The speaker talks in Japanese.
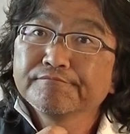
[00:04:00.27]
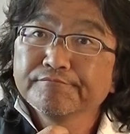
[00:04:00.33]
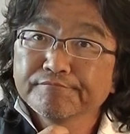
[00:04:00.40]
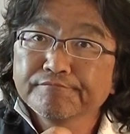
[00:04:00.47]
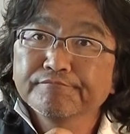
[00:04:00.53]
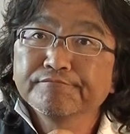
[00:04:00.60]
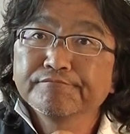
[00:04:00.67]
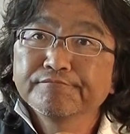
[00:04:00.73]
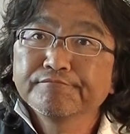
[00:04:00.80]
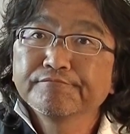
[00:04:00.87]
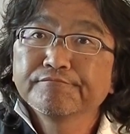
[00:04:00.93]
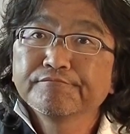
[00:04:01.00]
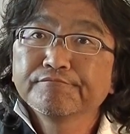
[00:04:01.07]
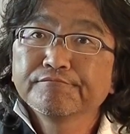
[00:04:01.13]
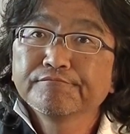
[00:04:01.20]
うん、
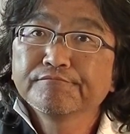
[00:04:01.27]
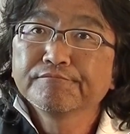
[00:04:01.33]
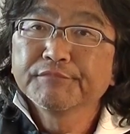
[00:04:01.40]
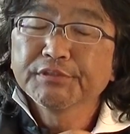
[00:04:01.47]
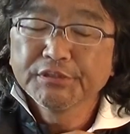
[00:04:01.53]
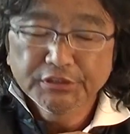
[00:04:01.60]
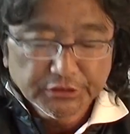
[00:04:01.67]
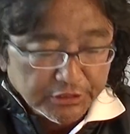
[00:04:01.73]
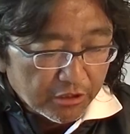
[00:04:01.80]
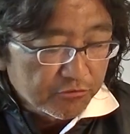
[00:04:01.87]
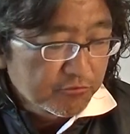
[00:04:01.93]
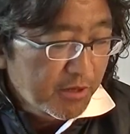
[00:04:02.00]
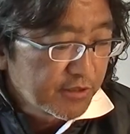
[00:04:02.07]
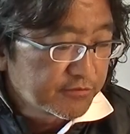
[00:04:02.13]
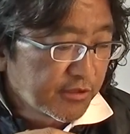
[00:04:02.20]
いいじゃん、
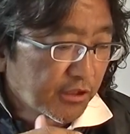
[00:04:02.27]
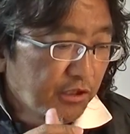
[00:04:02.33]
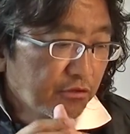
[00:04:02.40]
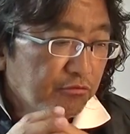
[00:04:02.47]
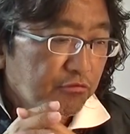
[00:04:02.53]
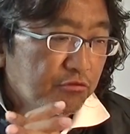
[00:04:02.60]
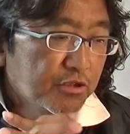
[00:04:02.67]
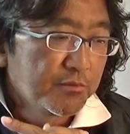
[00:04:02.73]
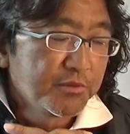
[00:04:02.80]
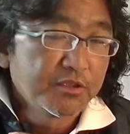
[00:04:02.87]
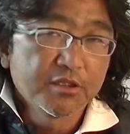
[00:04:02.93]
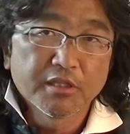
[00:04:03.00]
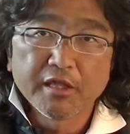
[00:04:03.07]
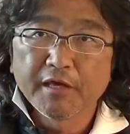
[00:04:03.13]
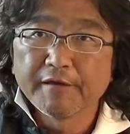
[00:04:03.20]
うまい酒を飲んでみ
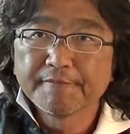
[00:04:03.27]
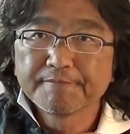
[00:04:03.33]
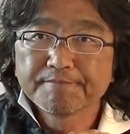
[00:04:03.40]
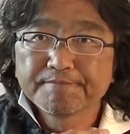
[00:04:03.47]
んなで